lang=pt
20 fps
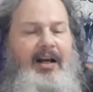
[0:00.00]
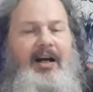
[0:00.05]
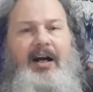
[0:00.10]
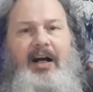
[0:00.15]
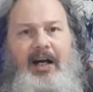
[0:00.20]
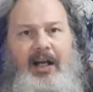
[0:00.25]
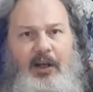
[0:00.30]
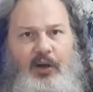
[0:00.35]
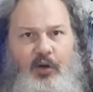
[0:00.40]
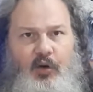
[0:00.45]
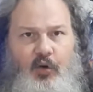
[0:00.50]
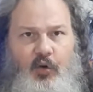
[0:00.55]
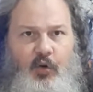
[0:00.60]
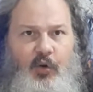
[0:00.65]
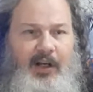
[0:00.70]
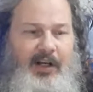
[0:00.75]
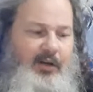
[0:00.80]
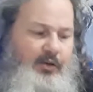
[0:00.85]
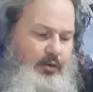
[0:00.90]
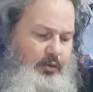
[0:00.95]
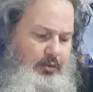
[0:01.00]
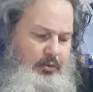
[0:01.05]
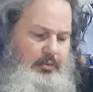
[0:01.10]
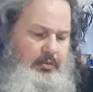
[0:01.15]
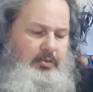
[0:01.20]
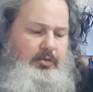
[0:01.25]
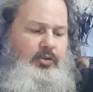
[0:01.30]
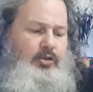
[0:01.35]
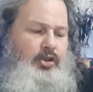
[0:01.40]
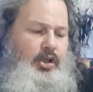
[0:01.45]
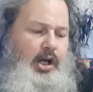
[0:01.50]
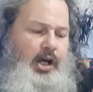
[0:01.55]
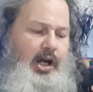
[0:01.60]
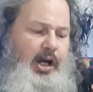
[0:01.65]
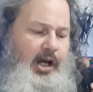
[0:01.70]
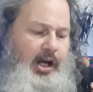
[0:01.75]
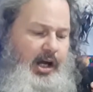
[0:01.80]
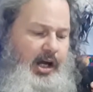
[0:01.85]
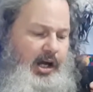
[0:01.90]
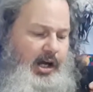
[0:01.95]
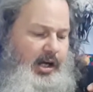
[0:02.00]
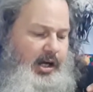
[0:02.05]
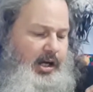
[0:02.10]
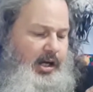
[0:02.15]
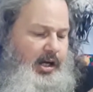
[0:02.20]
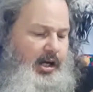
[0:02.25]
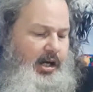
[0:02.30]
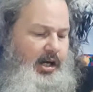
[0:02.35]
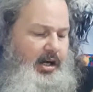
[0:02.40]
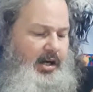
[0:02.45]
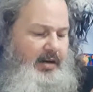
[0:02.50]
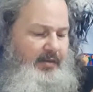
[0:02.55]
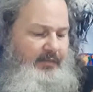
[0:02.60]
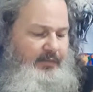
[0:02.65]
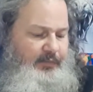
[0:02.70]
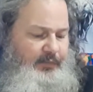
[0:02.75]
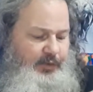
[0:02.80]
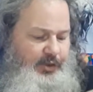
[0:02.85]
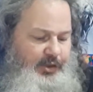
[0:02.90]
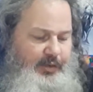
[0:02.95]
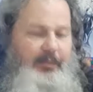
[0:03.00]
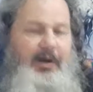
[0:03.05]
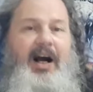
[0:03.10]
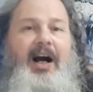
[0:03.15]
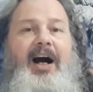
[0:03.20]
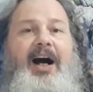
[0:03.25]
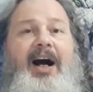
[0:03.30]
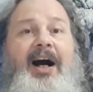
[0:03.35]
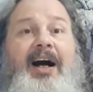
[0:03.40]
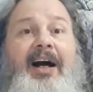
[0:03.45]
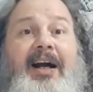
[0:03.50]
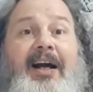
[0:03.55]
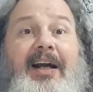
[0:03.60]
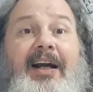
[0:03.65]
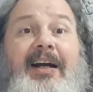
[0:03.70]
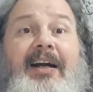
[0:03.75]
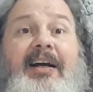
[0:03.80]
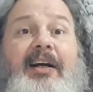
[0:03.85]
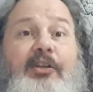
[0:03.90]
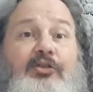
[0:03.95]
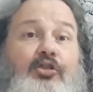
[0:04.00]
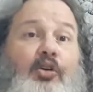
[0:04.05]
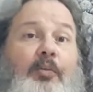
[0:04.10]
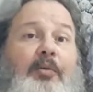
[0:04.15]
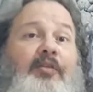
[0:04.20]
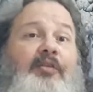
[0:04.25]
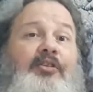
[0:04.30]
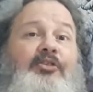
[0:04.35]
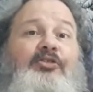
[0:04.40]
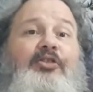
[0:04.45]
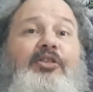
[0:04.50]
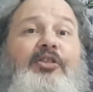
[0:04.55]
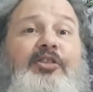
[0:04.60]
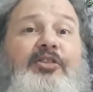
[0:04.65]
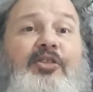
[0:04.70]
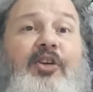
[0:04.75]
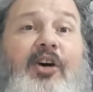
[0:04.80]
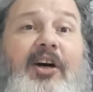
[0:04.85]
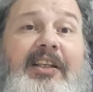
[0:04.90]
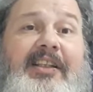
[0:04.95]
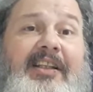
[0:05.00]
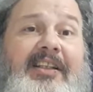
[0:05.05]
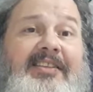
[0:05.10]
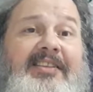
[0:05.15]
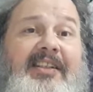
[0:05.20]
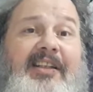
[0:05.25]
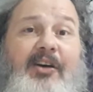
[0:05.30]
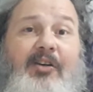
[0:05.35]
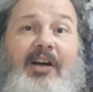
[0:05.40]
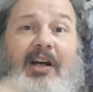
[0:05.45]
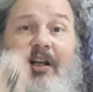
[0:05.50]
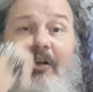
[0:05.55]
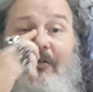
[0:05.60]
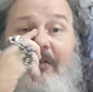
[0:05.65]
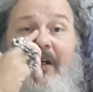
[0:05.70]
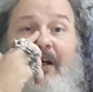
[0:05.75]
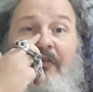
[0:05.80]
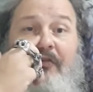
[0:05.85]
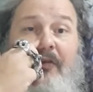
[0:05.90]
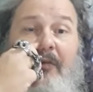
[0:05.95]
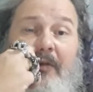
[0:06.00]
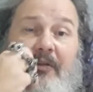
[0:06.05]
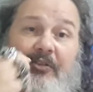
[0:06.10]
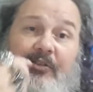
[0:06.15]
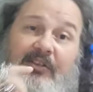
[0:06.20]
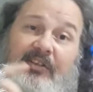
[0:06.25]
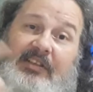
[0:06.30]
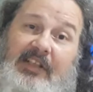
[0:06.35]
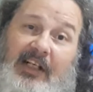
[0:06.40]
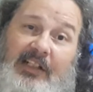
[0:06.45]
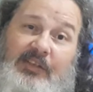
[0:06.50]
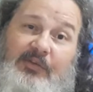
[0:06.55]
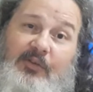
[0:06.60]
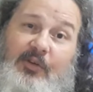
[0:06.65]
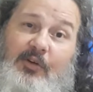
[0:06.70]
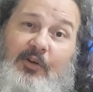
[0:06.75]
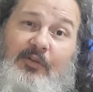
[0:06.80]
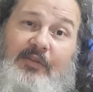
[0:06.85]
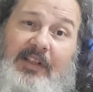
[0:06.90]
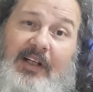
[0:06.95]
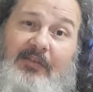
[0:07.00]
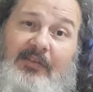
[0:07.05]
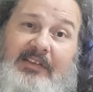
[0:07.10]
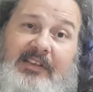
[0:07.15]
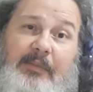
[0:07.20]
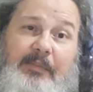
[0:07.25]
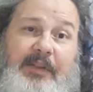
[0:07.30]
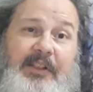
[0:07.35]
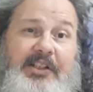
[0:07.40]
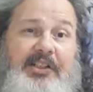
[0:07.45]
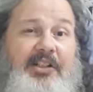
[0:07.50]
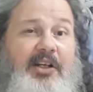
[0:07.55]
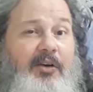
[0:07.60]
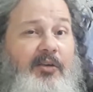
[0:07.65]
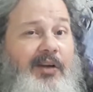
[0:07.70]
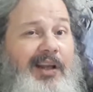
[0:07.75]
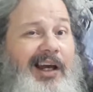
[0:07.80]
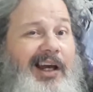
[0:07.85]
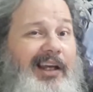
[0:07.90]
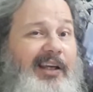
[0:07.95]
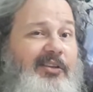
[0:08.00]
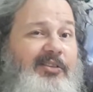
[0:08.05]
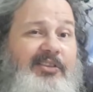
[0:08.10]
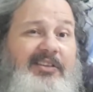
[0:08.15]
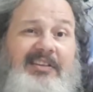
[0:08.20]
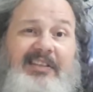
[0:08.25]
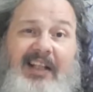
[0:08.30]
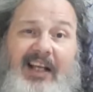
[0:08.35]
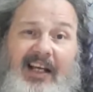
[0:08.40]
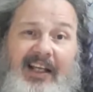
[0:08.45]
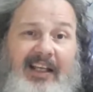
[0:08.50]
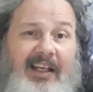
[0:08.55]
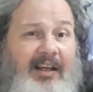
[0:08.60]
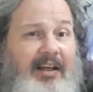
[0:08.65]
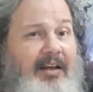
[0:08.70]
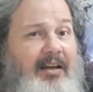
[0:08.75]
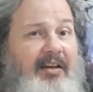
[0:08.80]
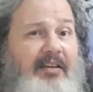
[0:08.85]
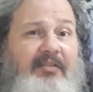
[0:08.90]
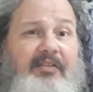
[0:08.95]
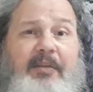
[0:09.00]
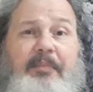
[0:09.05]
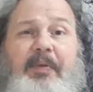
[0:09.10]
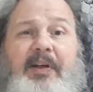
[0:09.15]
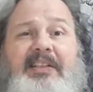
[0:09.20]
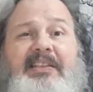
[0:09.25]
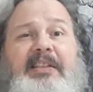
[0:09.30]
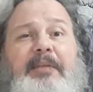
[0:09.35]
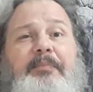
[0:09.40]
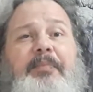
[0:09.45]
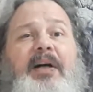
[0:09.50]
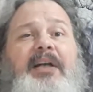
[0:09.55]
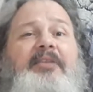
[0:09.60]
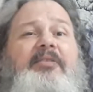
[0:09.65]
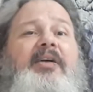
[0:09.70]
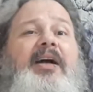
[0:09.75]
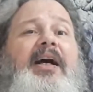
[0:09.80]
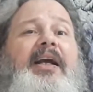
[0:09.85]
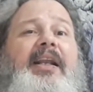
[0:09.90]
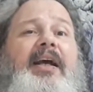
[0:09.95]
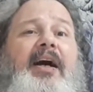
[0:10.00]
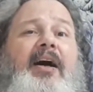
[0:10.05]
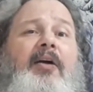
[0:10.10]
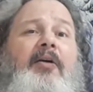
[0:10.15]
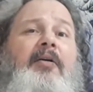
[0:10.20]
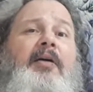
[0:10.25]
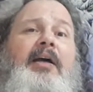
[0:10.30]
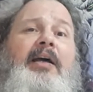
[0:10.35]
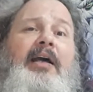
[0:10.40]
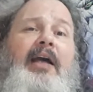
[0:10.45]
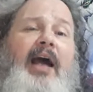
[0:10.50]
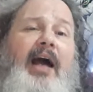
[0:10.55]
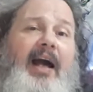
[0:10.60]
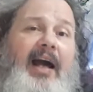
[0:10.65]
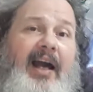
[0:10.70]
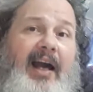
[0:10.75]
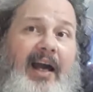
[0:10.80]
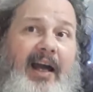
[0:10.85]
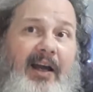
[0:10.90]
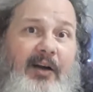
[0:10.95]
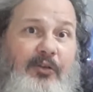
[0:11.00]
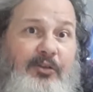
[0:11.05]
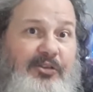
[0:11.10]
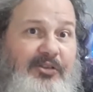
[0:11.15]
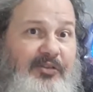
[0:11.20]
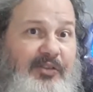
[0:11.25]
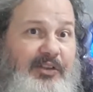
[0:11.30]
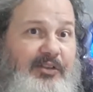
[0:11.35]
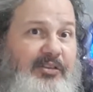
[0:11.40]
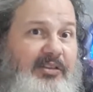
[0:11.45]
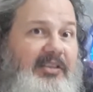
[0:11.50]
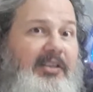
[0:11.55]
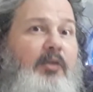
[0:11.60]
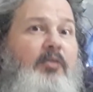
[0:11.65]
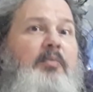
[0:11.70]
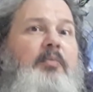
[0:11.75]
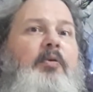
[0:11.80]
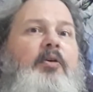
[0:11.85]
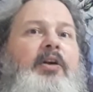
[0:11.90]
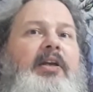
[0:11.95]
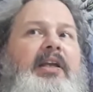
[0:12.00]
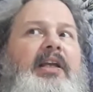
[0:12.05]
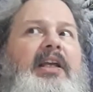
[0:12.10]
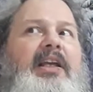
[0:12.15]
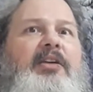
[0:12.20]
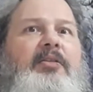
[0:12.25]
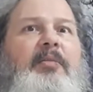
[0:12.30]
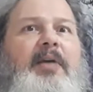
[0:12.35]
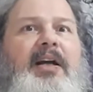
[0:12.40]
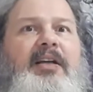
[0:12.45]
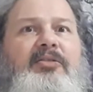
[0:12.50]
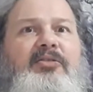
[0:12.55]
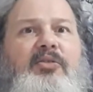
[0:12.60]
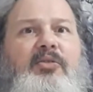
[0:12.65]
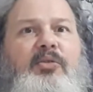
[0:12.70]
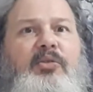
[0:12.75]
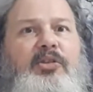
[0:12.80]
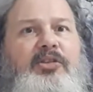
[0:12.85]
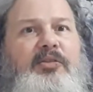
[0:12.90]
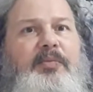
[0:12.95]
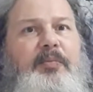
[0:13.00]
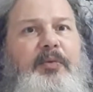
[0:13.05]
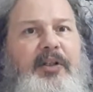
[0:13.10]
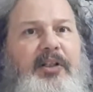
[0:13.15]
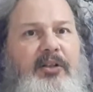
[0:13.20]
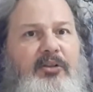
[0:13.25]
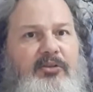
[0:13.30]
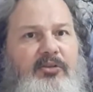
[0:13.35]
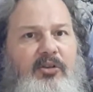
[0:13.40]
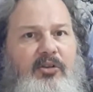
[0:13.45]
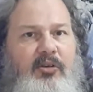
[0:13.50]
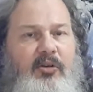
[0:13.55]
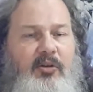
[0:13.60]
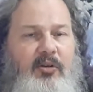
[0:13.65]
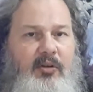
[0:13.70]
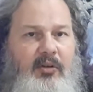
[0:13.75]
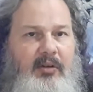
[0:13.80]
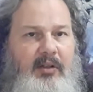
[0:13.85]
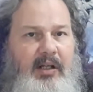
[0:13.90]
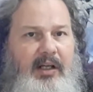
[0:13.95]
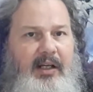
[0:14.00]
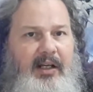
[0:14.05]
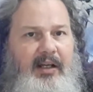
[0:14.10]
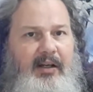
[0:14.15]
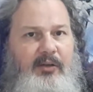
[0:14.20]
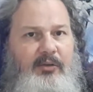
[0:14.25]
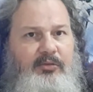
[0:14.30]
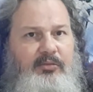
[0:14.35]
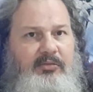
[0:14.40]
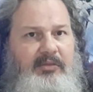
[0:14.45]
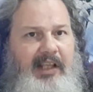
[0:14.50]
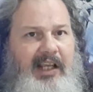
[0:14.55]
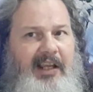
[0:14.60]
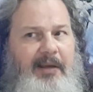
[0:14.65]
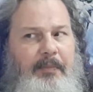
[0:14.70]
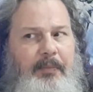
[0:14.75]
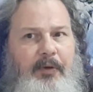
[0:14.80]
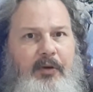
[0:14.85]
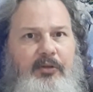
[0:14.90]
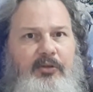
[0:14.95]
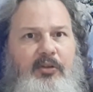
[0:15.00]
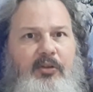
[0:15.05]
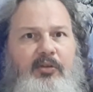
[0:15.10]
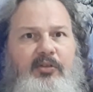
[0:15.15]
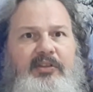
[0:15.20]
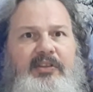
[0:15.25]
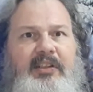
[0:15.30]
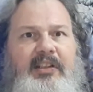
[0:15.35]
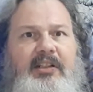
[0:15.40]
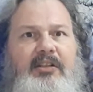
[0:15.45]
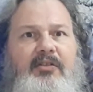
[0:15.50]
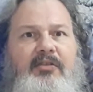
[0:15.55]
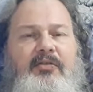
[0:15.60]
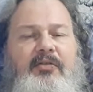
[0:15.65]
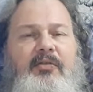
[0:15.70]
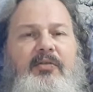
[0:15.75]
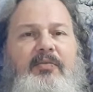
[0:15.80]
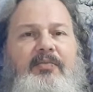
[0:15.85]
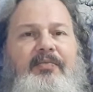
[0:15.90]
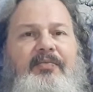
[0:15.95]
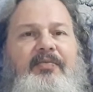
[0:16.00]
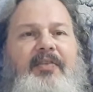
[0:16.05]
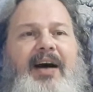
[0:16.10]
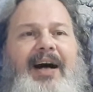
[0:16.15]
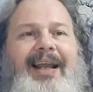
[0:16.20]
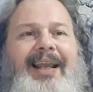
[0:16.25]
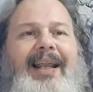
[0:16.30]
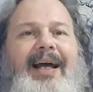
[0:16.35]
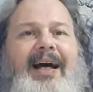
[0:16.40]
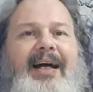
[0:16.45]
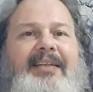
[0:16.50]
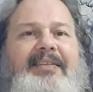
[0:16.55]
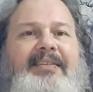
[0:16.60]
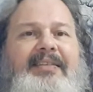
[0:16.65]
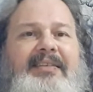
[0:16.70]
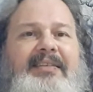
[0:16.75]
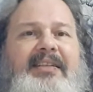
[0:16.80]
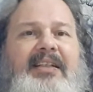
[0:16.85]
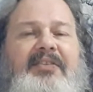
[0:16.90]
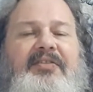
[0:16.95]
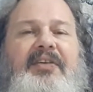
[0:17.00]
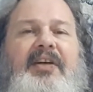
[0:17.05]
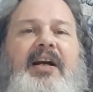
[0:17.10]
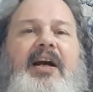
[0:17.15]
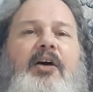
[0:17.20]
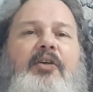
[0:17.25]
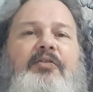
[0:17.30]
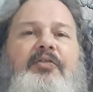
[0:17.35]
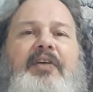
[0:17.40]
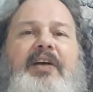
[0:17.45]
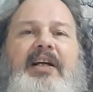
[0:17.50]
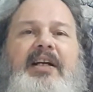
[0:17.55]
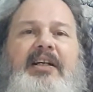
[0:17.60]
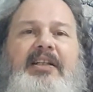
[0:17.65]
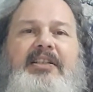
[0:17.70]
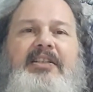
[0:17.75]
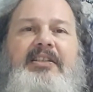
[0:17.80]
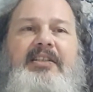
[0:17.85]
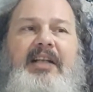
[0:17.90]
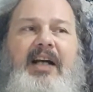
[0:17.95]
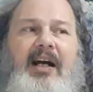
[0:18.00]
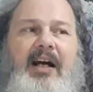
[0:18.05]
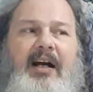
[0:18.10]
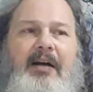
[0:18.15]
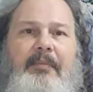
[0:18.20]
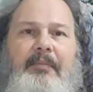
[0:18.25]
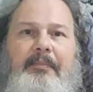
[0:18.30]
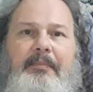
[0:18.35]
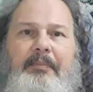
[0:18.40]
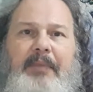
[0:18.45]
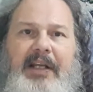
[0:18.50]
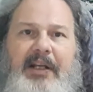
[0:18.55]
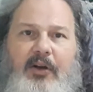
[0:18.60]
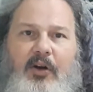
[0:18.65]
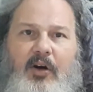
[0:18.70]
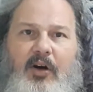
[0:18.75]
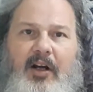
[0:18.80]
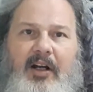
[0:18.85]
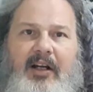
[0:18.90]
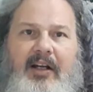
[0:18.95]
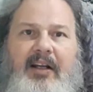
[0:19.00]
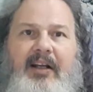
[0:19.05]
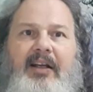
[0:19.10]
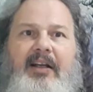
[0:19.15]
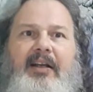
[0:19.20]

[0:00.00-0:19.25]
Alô, alô, Terra firma. Sou o professor Luiz Roder, esse aqui é o canal Terra Firma Society. Vou convidar você para deixar o like, o dislike, vir participar do canal. É, os vídeos estão um pouquinho mais curtos porque eu tô é, o tempo que eu tô conseguindo falar assim sem ficar ofegante está menor.